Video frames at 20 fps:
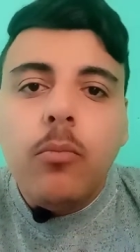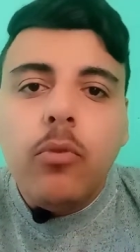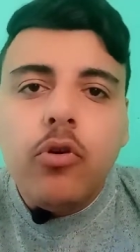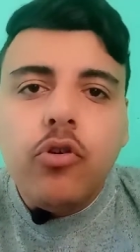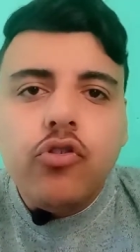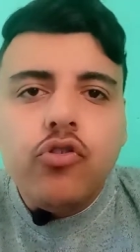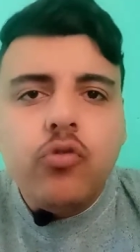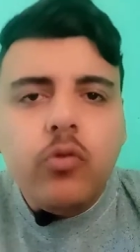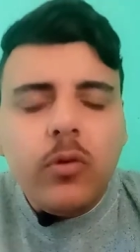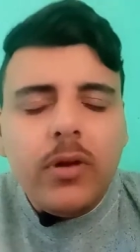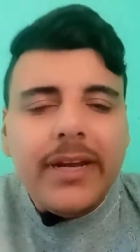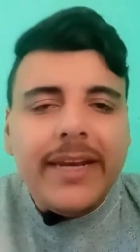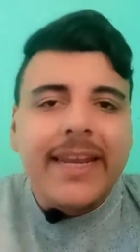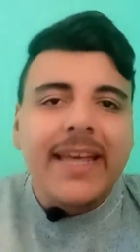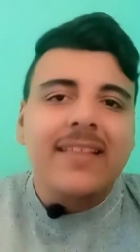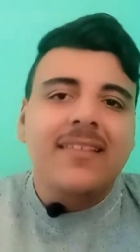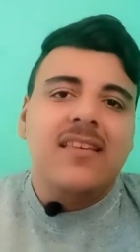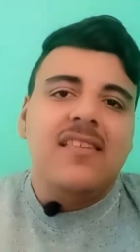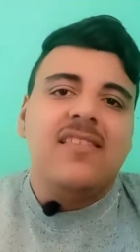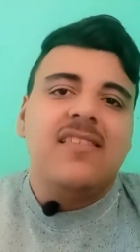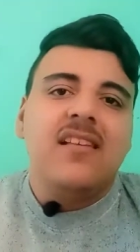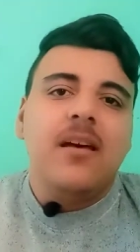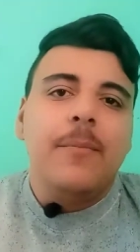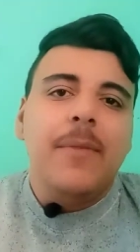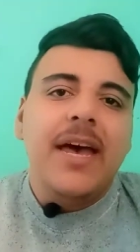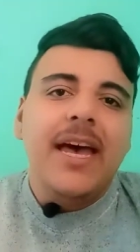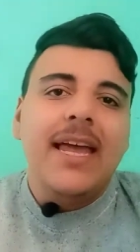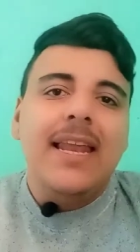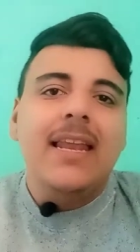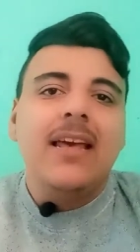بالرجوع لنادي
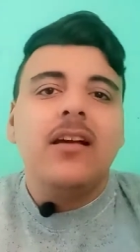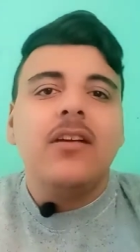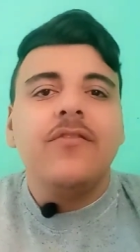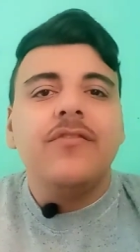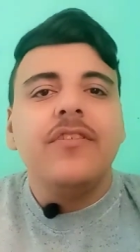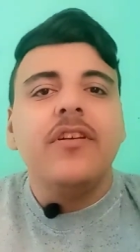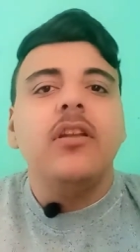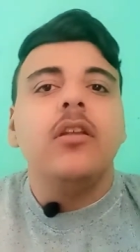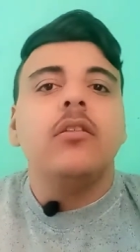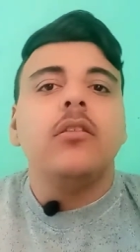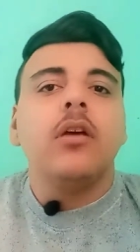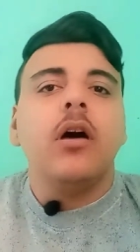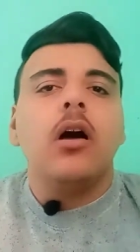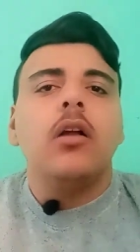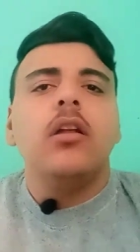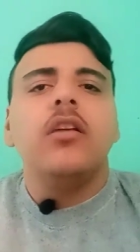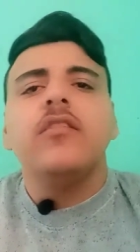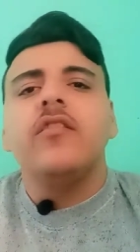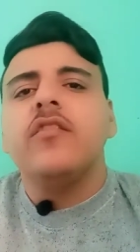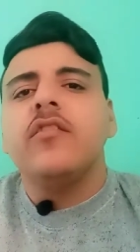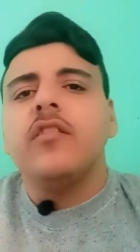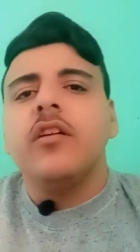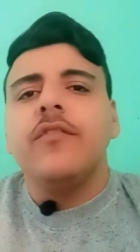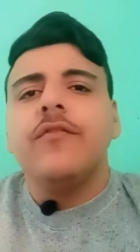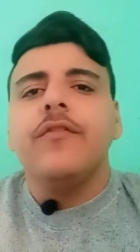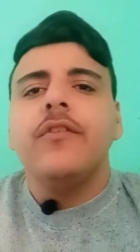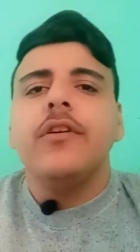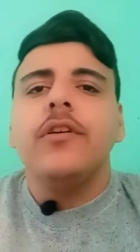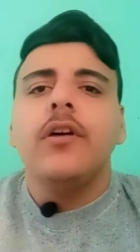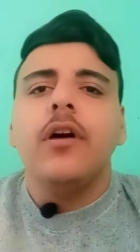الزمالك في الانتقالات
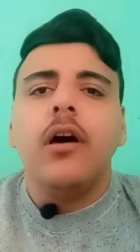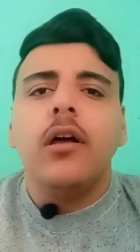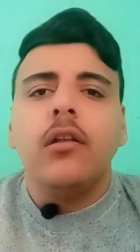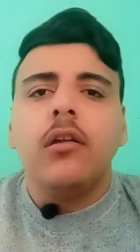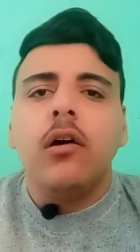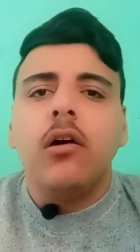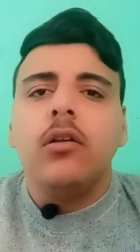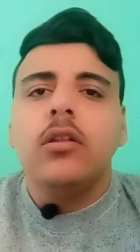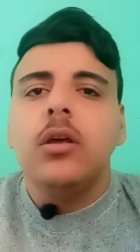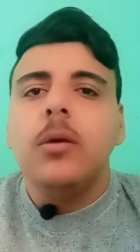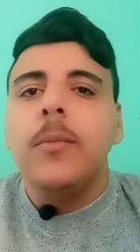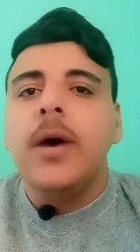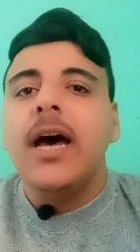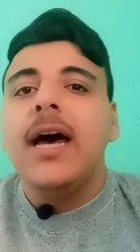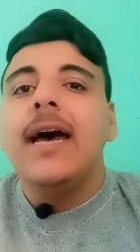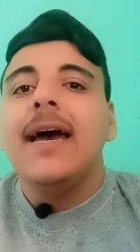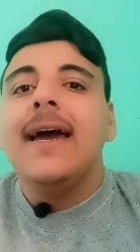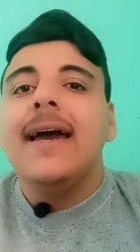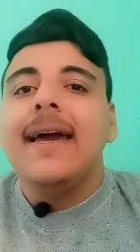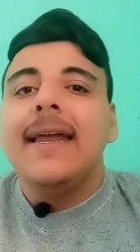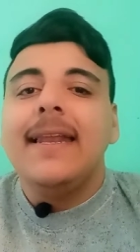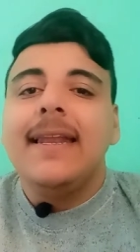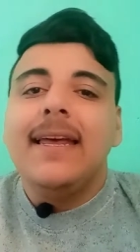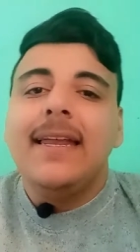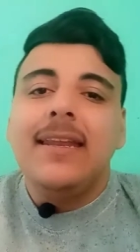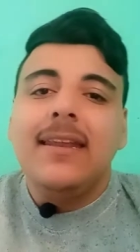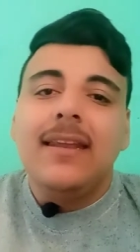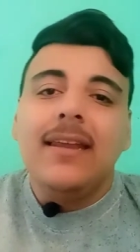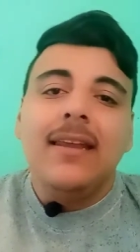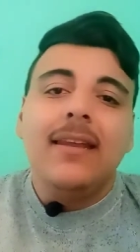الصيفية القادمة
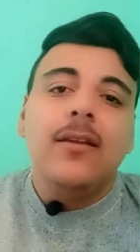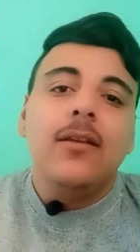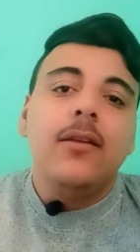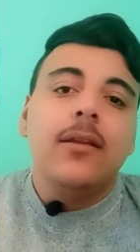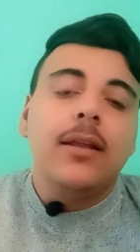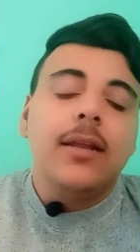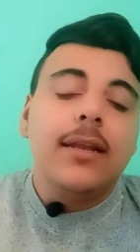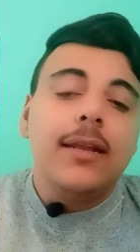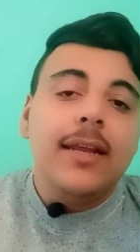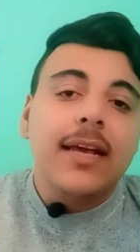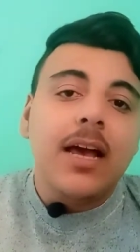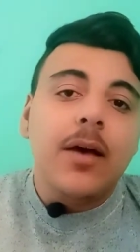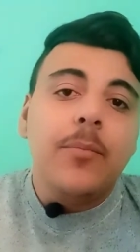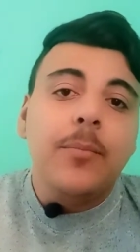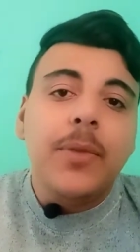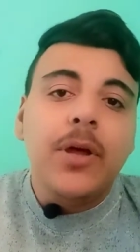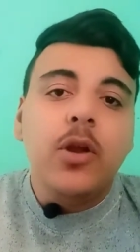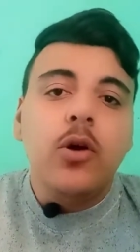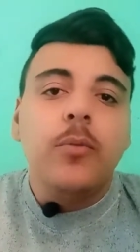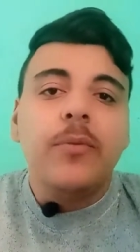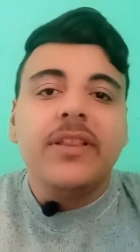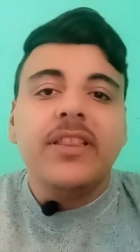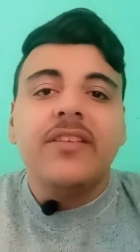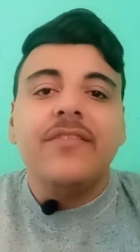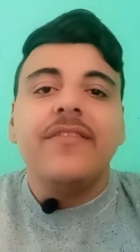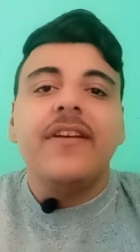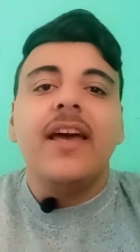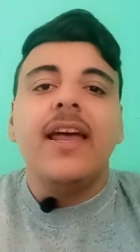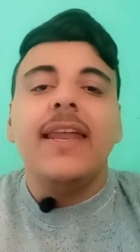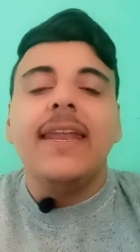لأن كان بينهم
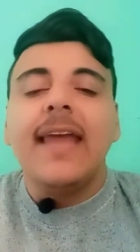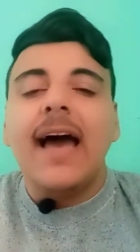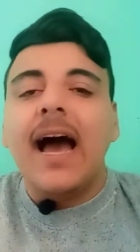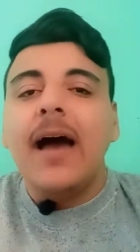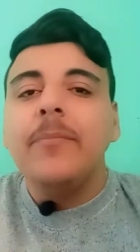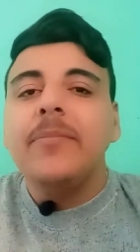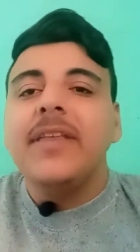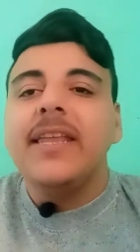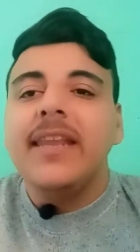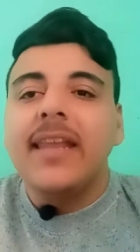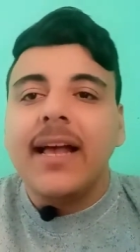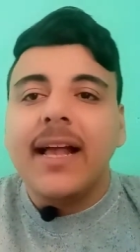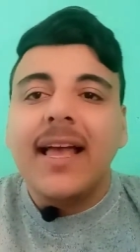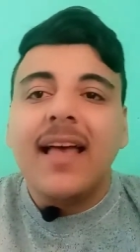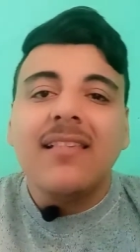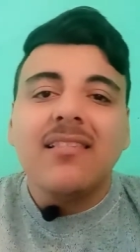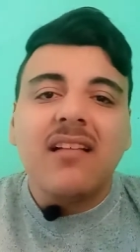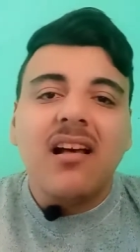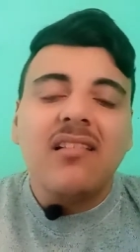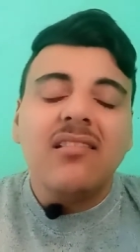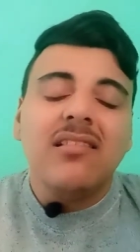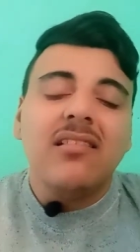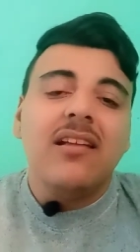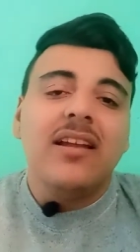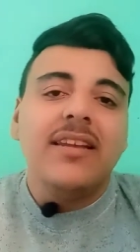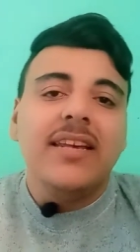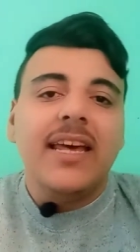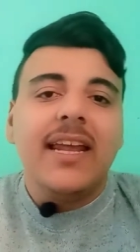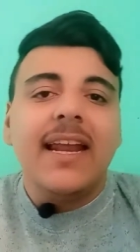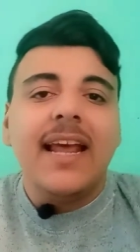اتفاق إن حمدي النجاس
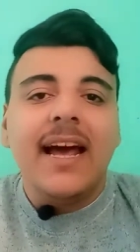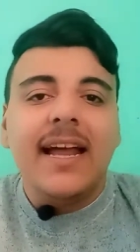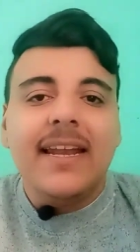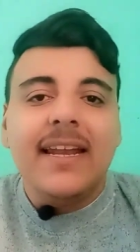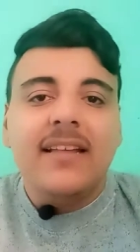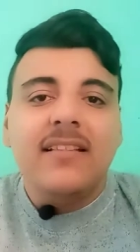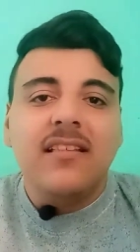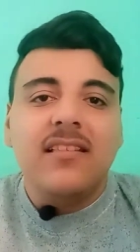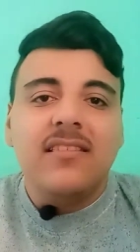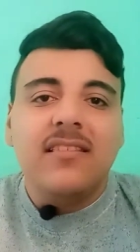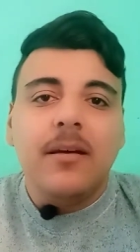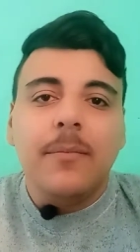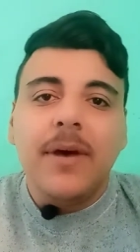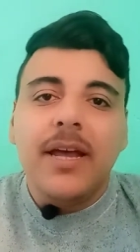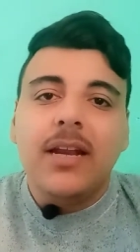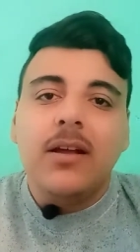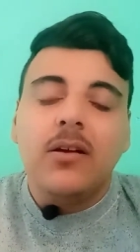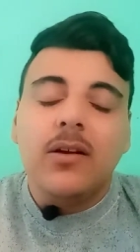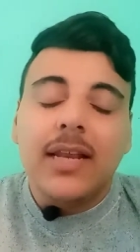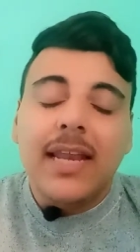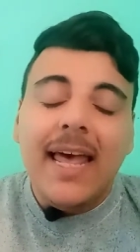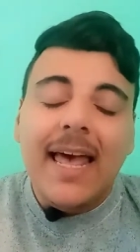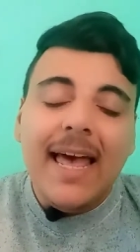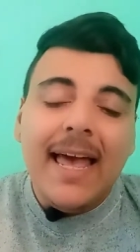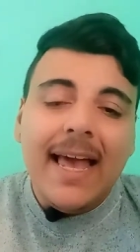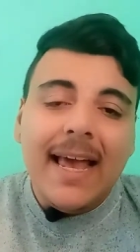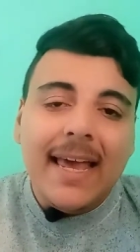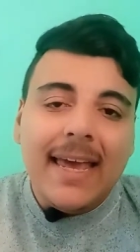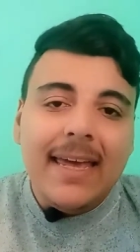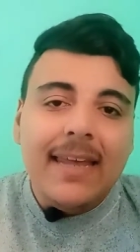أصلا يرجع نادي الزمالك
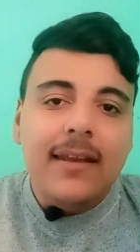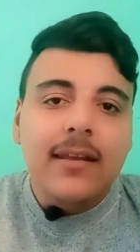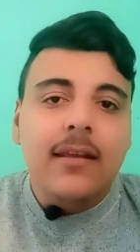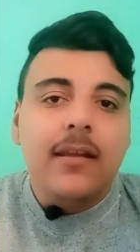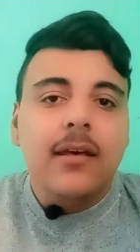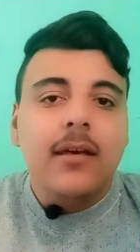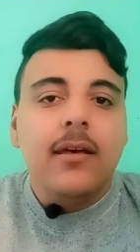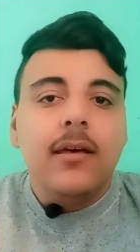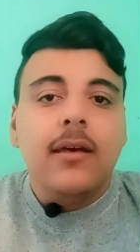لكن